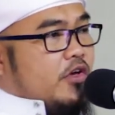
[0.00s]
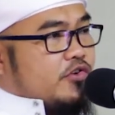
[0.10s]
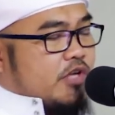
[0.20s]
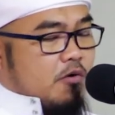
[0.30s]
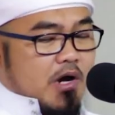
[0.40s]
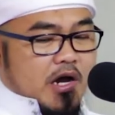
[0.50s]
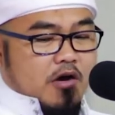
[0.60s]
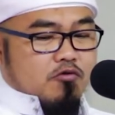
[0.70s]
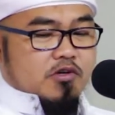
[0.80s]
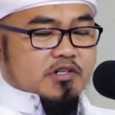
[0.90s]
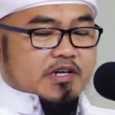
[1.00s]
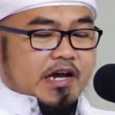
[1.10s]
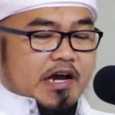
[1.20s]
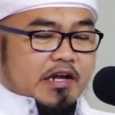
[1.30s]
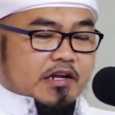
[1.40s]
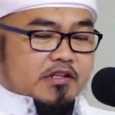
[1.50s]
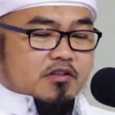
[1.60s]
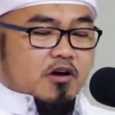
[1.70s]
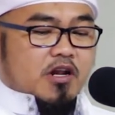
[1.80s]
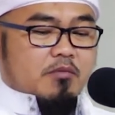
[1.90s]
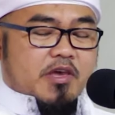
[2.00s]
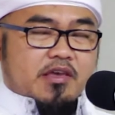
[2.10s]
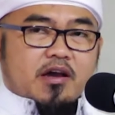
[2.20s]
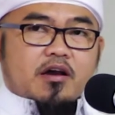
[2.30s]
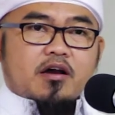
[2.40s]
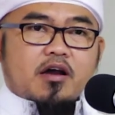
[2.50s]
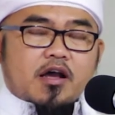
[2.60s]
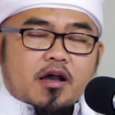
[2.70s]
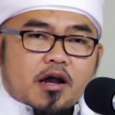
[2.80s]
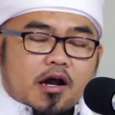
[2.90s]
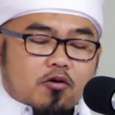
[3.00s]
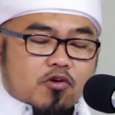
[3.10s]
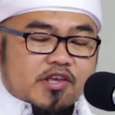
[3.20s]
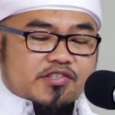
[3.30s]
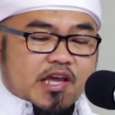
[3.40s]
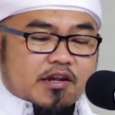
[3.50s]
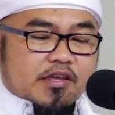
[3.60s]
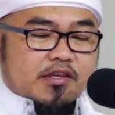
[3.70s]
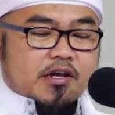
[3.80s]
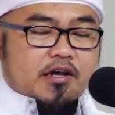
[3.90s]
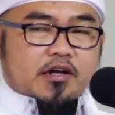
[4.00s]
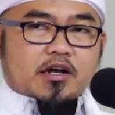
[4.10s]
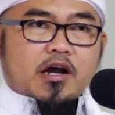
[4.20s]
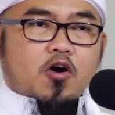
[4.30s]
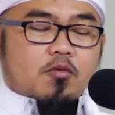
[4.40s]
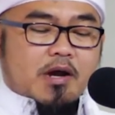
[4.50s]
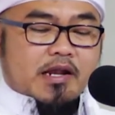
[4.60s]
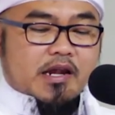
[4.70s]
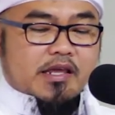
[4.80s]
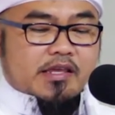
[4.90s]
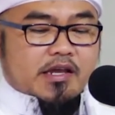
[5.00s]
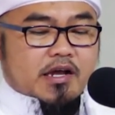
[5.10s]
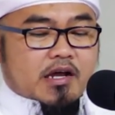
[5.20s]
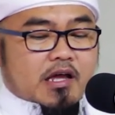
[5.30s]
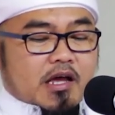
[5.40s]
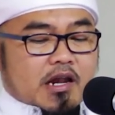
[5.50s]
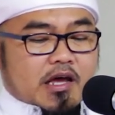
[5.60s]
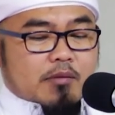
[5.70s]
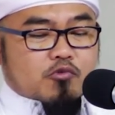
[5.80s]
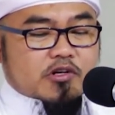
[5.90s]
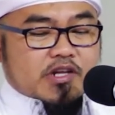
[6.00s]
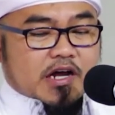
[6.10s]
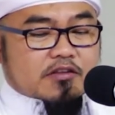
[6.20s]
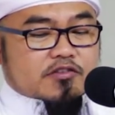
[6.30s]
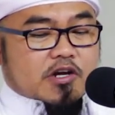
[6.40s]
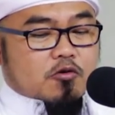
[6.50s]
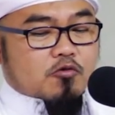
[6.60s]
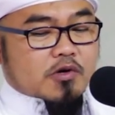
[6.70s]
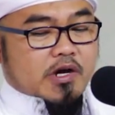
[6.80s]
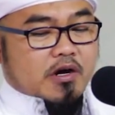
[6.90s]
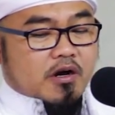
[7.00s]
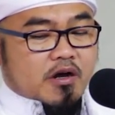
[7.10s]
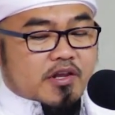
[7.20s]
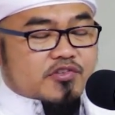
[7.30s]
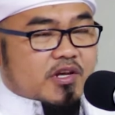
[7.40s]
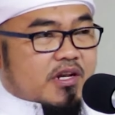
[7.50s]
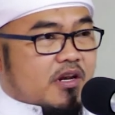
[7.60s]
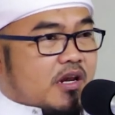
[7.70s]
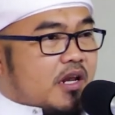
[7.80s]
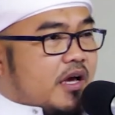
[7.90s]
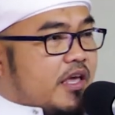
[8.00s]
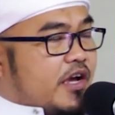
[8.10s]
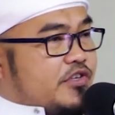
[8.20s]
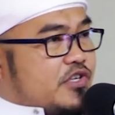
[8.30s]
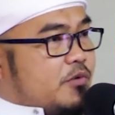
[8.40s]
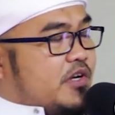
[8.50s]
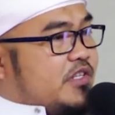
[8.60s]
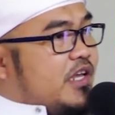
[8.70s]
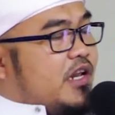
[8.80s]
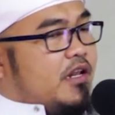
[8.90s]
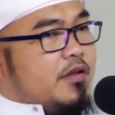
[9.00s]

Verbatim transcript: sawa'un kanat qalbiyah aw lisaniyah aw badaniyah la budda an takuna khalisan lillahi azza wajal